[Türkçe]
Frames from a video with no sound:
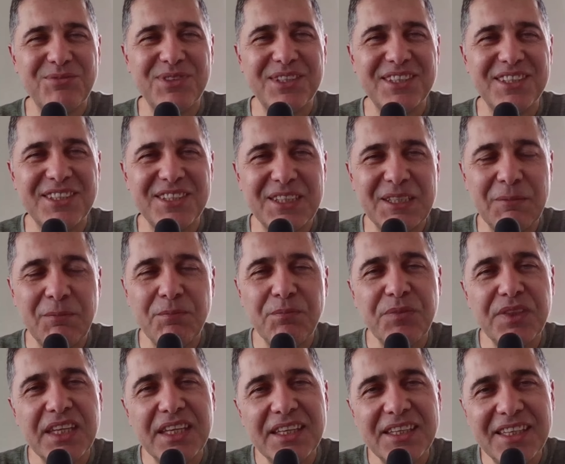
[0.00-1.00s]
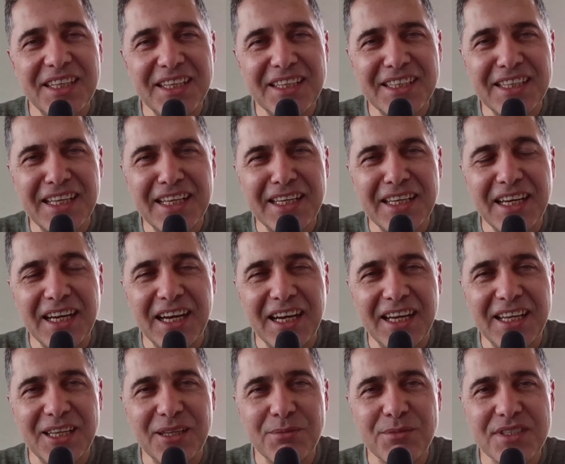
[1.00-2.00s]
bin kişi yeniden
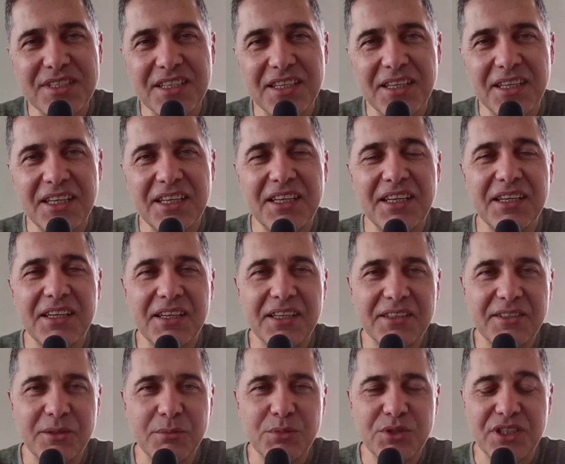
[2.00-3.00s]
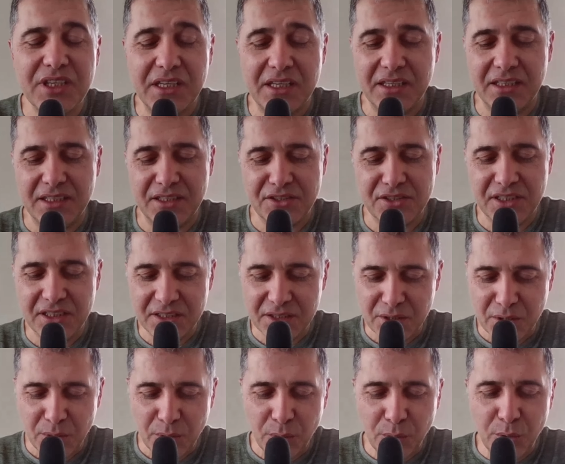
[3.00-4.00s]
ailemize katılmış arkadaşlar.
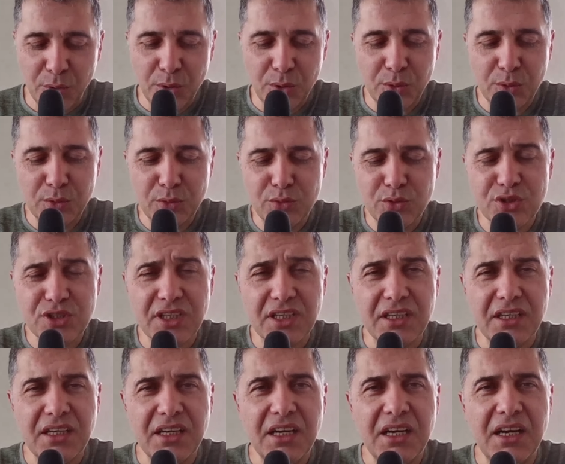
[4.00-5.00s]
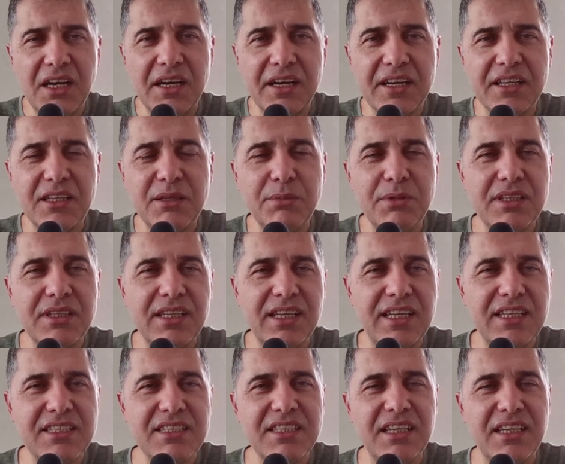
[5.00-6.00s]
Öyle olunca arada bir de
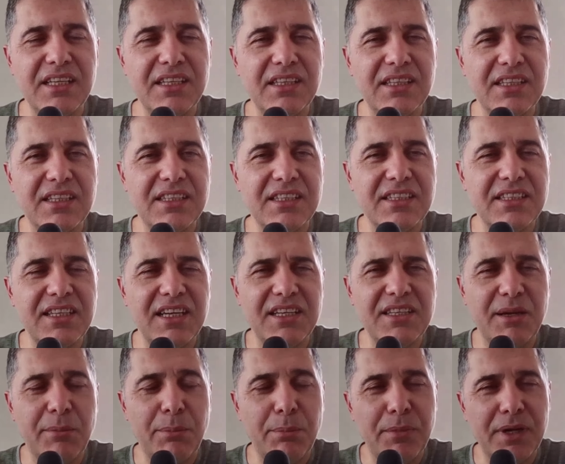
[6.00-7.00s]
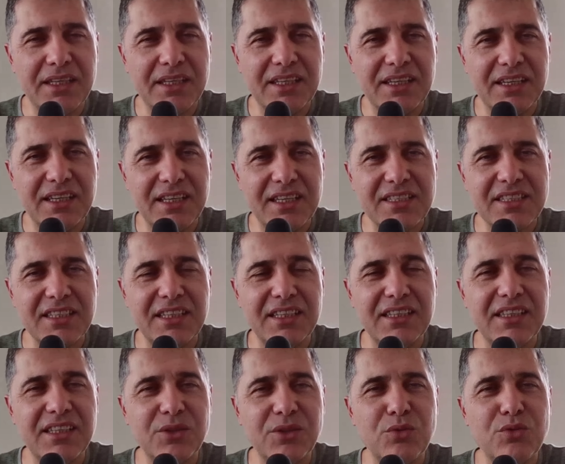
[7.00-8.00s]
eski anıları yapmak yerine eski
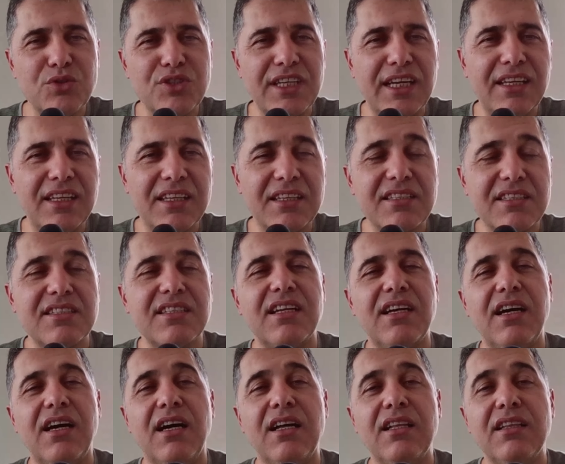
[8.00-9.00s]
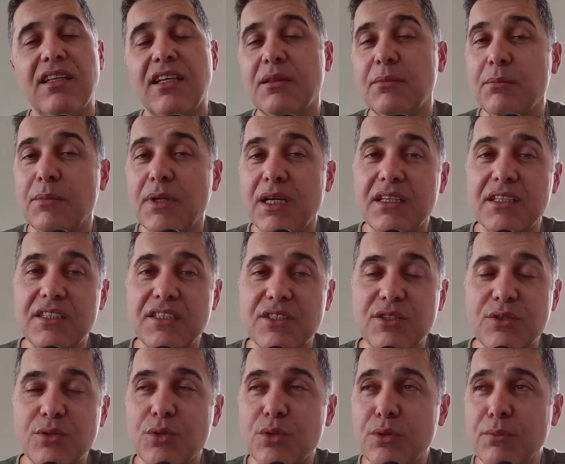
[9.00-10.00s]
anıları güncelleyerek sizlere anlatmak
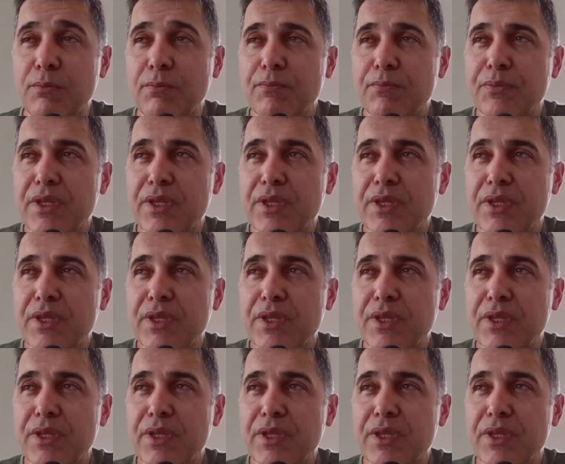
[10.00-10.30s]
istiyorum.